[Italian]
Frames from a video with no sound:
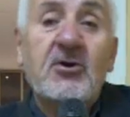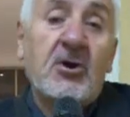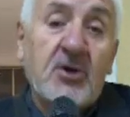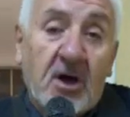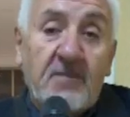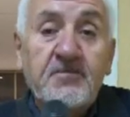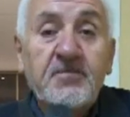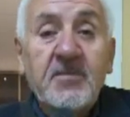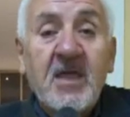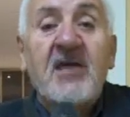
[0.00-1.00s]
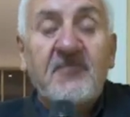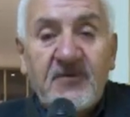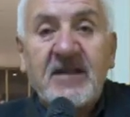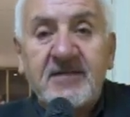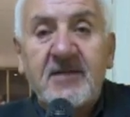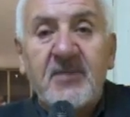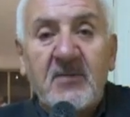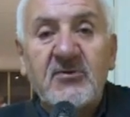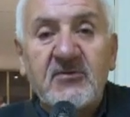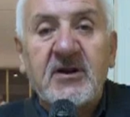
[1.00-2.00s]
Noi no. E infatti
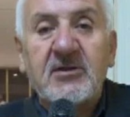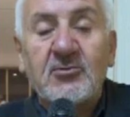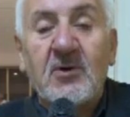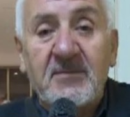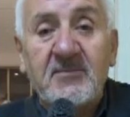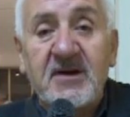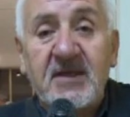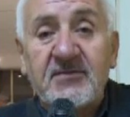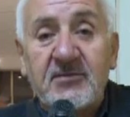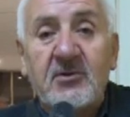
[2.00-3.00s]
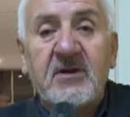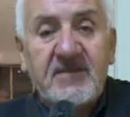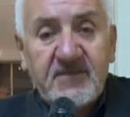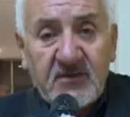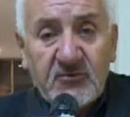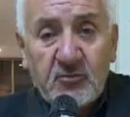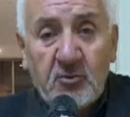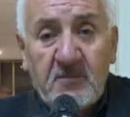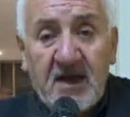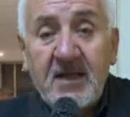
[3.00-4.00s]
abbiamo scritto al Ministro che si
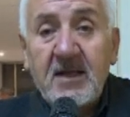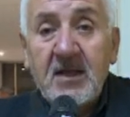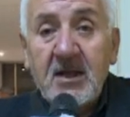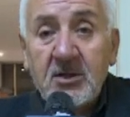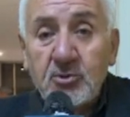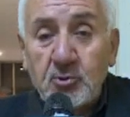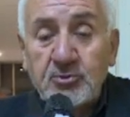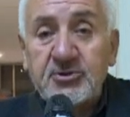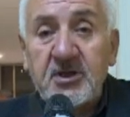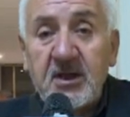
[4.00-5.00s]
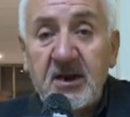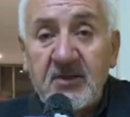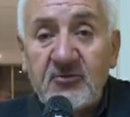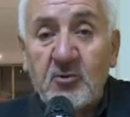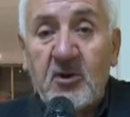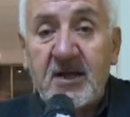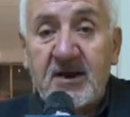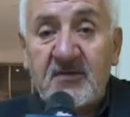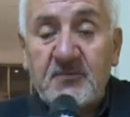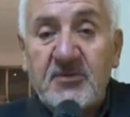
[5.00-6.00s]
assuma tutte le sue
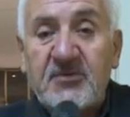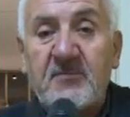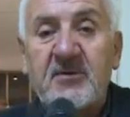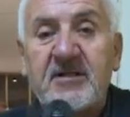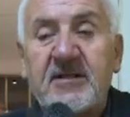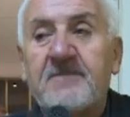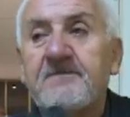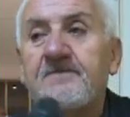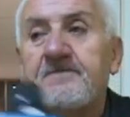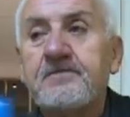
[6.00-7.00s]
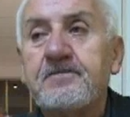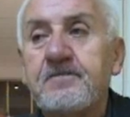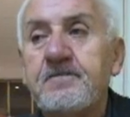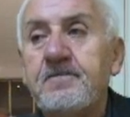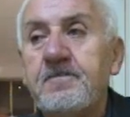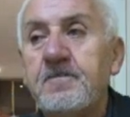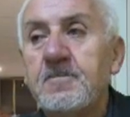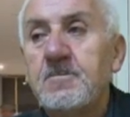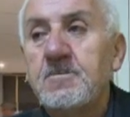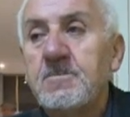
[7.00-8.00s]
responsabilità. E quando vi
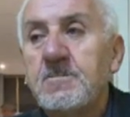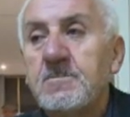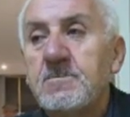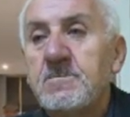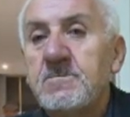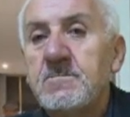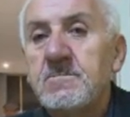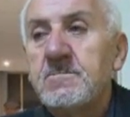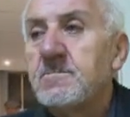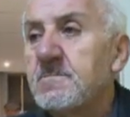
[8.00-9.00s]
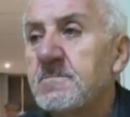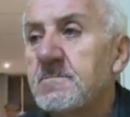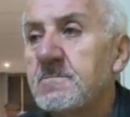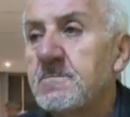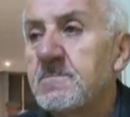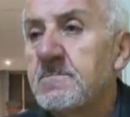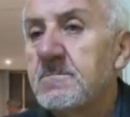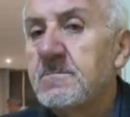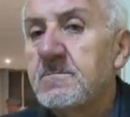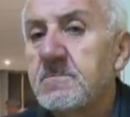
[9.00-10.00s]
incontrerete non ci devono essere eh,
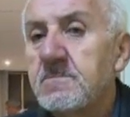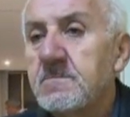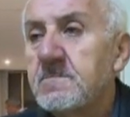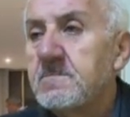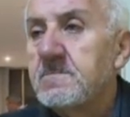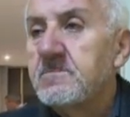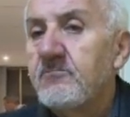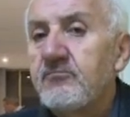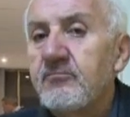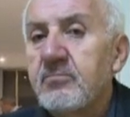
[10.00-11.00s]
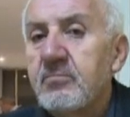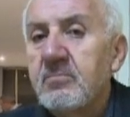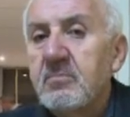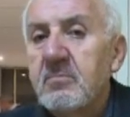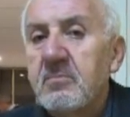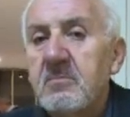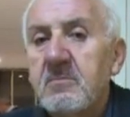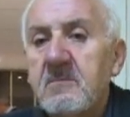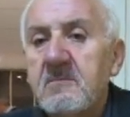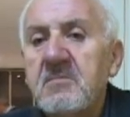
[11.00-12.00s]
guardie a spalle, come suol
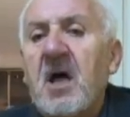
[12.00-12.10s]
dirsi?